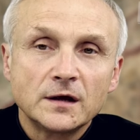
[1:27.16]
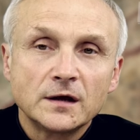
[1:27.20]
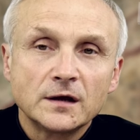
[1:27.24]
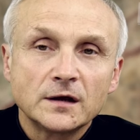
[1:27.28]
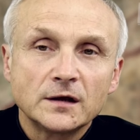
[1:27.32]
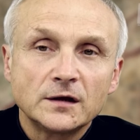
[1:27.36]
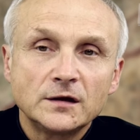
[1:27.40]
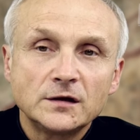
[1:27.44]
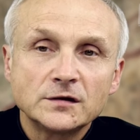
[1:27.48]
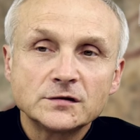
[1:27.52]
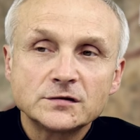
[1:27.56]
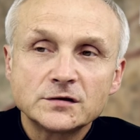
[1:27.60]

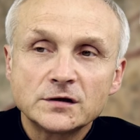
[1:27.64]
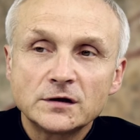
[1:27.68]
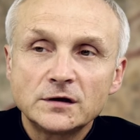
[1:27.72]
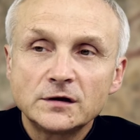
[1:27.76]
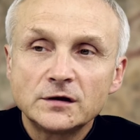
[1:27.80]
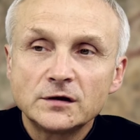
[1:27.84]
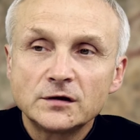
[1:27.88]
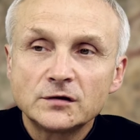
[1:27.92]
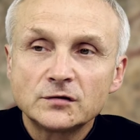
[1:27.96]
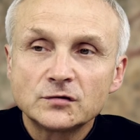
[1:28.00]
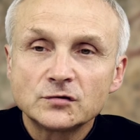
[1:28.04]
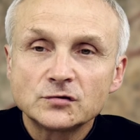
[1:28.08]

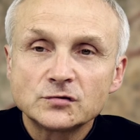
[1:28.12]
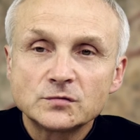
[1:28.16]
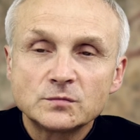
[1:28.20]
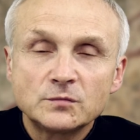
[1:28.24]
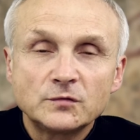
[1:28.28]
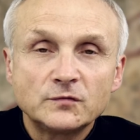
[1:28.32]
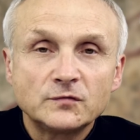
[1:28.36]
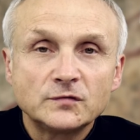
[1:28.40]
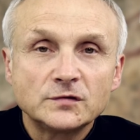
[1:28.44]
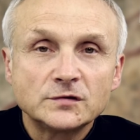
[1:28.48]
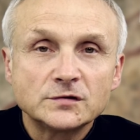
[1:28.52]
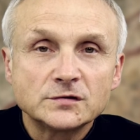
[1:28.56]
Jeżeli ktoś
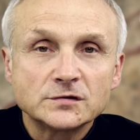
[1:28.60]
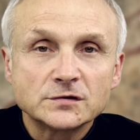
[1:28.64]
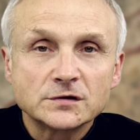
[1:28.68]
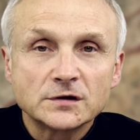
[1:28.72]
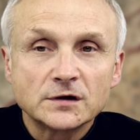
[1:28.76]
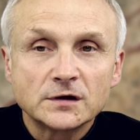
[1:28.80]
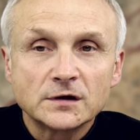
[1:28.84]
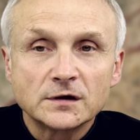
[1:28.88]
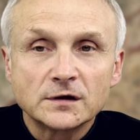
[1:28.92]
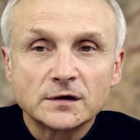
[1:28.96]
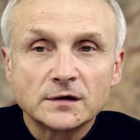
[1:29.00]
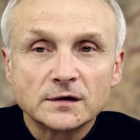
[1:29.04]
mówi,
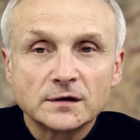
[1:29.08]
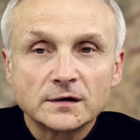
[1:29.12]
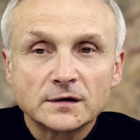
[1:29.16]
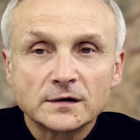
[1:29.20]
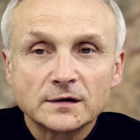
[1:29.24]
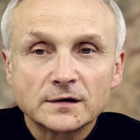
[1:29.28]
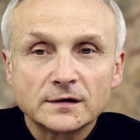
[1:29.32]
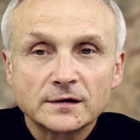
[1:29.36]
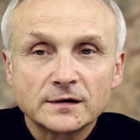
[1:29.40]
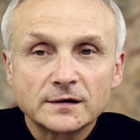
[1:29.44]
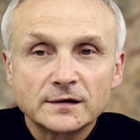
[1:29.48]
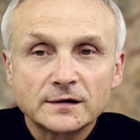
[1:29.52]
że
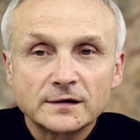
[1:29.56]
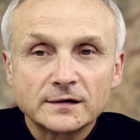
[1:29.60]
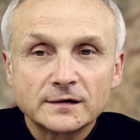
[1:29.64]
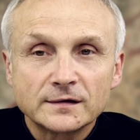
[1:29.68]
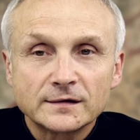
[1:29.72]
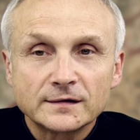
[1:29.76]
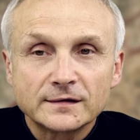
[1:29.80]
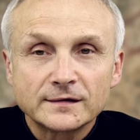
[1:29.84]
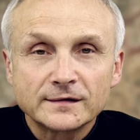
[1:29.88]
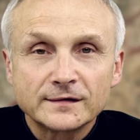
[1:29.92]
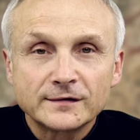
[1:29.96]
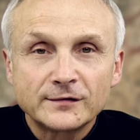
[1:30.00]

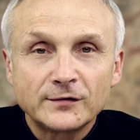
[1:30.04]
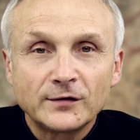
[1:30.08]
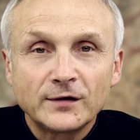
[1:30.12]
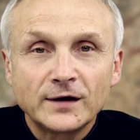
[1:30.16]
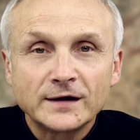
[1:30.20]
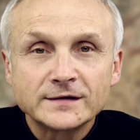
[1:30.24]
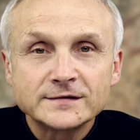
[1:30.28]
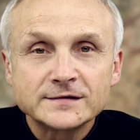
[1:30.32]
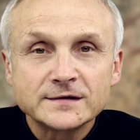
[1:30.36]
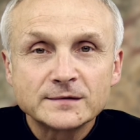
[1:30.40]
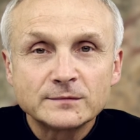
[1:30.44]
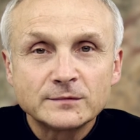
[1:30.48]

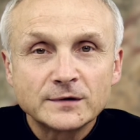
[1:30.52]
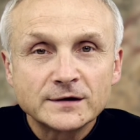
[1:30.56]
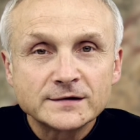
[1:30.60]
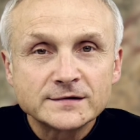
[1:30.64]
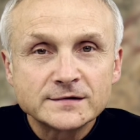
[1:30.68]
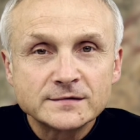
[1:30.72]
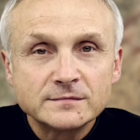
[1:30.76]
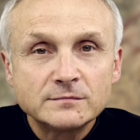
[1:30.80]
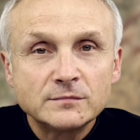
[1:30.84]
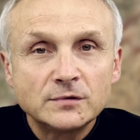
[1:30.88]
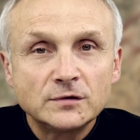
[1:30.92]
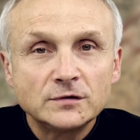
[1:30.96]
kolacja była
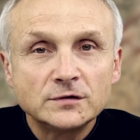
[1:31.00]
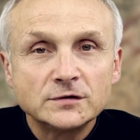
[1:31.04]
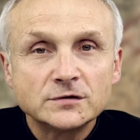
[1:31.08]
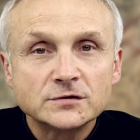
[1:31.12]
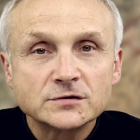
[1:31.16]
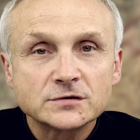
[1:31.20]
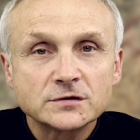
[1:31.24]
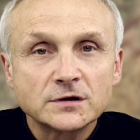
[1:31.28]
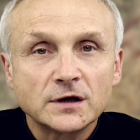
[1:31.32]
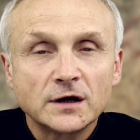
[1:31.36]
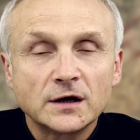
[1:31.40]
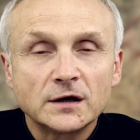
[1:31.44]

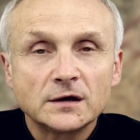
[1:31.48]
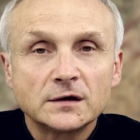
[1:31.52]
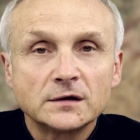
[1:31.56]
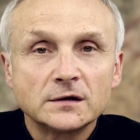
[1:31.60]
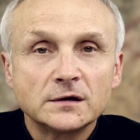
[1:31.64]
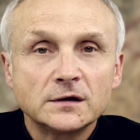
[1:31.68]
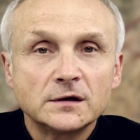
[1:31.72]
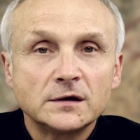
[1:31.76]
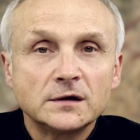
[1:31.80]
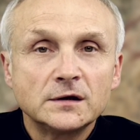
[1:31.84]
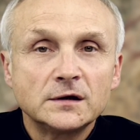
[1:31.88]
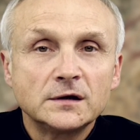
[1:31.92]
symboliczna,
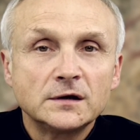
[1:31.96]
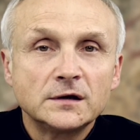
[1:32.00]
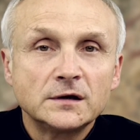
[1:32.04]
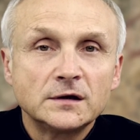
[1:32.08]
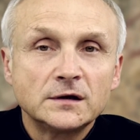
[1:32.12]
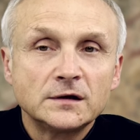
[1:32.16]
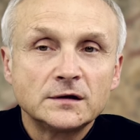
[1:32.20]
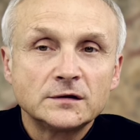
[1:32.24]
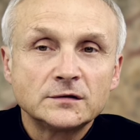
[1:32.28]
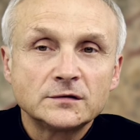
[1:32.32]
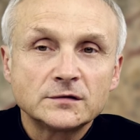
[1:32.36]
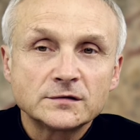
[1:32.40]

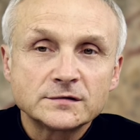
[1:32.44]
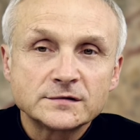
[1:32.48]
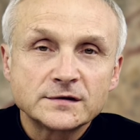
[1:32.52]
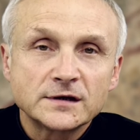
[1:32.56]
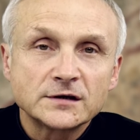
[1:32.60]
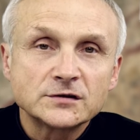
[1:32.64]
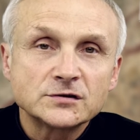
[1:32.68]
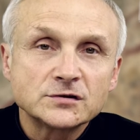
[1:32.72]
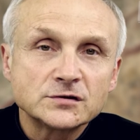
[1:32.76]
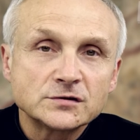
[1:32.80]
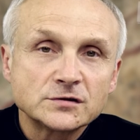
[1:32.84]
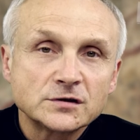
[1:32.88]
to
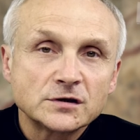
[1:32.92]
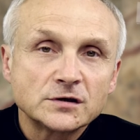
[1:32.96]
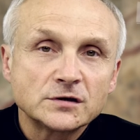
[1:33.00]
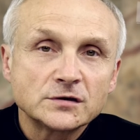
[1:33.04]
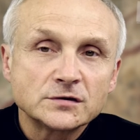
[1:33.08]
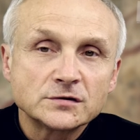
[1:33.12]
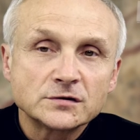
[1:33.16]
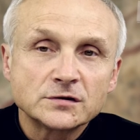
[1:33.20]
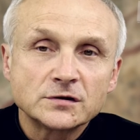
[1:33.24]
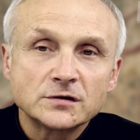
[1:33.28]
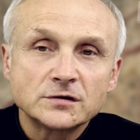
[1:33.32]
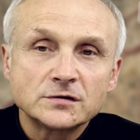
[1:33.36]
znaczy, że
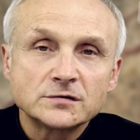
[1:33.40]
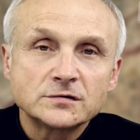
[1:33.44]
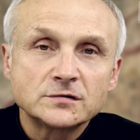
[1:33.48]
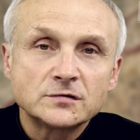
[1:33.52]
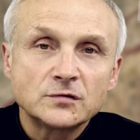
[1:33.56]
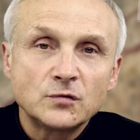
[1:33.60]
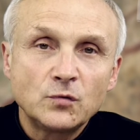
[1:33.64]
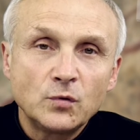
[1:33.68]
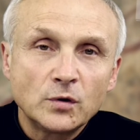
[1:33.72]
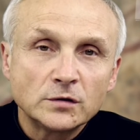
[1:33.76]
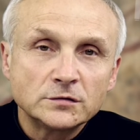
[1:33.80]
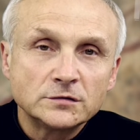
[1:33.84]
jeszcze jest
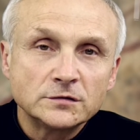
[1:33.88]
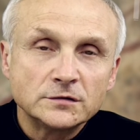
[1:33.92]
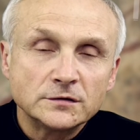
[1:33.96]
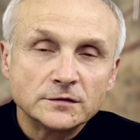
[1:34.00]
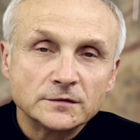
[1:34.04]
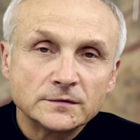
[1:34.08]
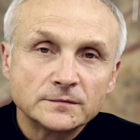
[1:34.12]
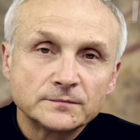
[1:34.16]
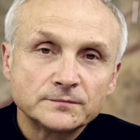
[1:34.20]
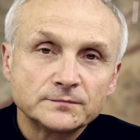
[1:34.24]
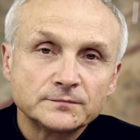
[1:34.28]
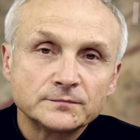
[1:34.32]
głodny.
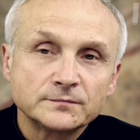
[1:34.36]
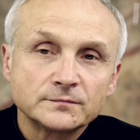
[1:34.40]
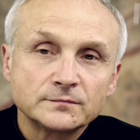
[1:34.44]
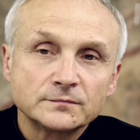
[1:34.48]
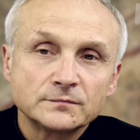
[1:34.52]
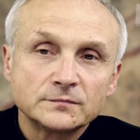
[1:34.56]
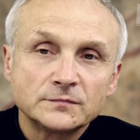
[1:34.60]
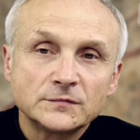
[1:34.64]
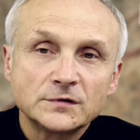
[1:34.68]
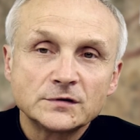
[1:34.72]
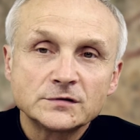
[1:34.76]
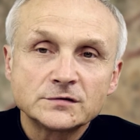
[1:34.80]

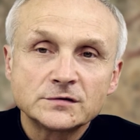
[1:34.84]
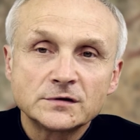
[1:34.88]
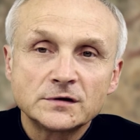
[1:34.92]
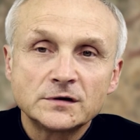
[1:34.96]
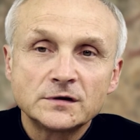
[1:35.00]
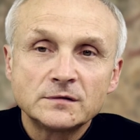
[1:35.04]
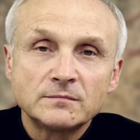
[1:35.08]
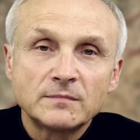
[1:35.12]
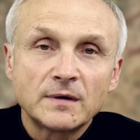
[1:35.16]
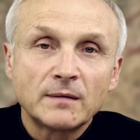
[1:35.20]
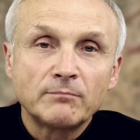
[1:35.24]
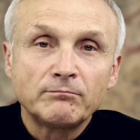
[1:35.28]

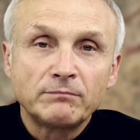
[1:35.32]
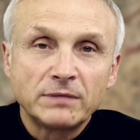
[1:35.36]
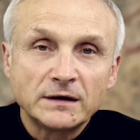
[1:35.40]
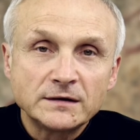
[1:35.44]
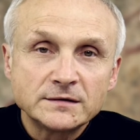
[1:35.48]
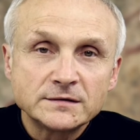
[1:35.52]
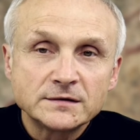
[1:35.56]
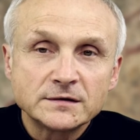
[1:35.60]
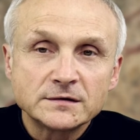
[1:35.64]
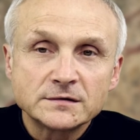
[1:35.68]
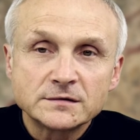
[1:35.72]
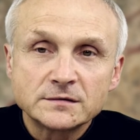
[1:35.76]
Jeżeli ma
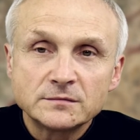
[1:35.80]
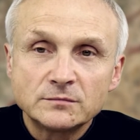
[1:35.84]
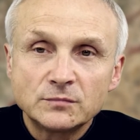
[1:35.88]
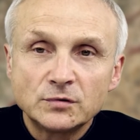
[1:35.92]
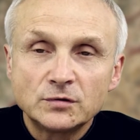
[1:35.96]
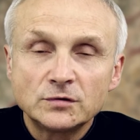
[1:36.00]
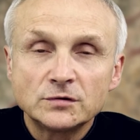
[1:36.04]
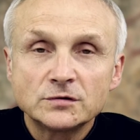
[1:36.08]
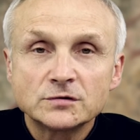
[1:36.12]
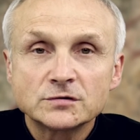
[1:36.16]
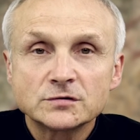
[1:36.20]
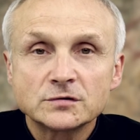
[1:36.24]
pensję
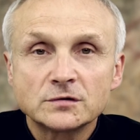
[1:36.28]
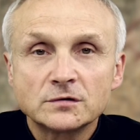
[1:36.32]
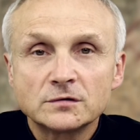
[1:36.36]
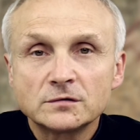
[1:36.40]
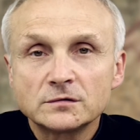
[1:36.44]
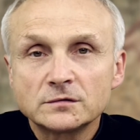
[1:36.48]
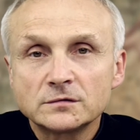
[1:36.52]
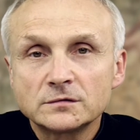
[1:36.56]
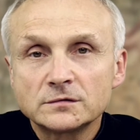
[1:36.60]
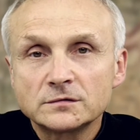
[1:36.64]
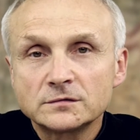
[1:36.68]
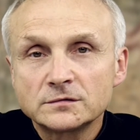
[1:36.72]

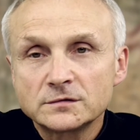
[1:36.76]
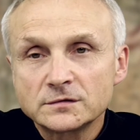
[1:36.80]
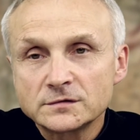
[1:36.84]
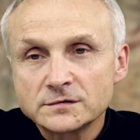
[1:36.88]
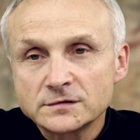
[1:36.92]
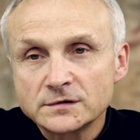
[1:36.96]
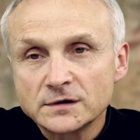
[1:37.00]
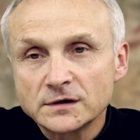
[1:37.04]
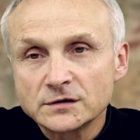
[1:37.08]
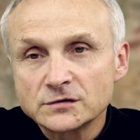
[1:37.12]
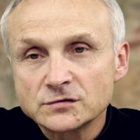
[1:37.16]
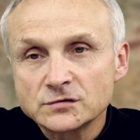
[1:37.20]
symboliczną, to
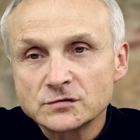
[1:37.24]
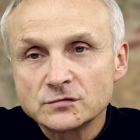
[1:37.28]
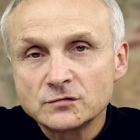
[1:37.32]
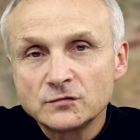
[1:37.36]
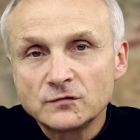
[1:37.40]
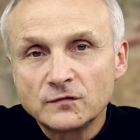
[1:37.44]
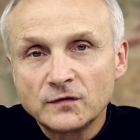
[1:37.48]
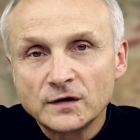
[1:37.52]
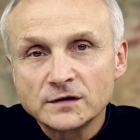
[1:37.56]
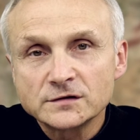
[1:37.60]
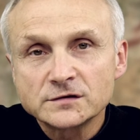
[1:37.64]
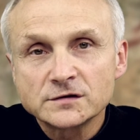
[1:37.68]
znaczy
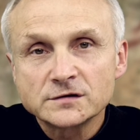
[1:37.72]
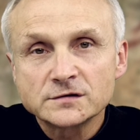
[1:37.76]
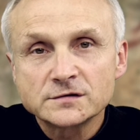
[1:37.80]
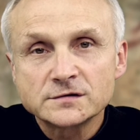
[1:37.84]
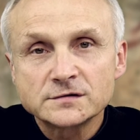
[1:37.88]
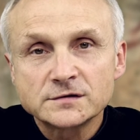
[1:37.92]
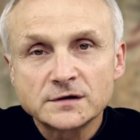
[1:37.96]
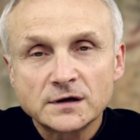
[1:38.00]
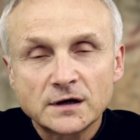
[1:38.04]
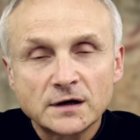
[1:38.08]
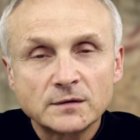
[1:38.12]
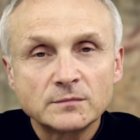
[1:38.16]
uważa, że
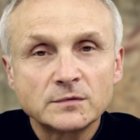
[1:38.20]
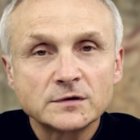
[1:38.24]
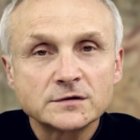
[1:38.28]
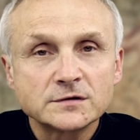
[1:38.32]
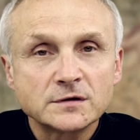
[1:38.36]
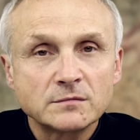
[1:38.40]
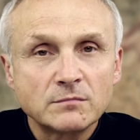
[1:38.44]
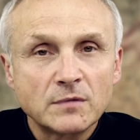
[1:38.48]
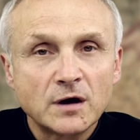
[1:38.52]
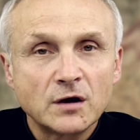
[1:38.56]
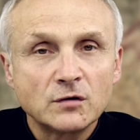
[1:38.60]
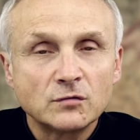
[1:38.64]
zarabia
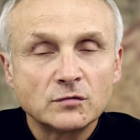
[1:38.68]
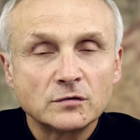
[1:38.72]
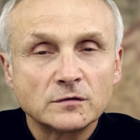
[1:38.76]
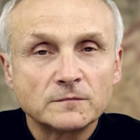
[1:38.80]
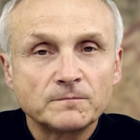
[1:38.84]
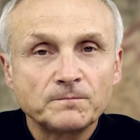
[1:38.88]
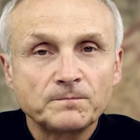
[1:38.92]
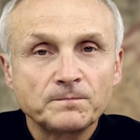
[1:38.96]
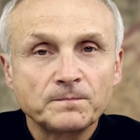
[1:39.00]
za mało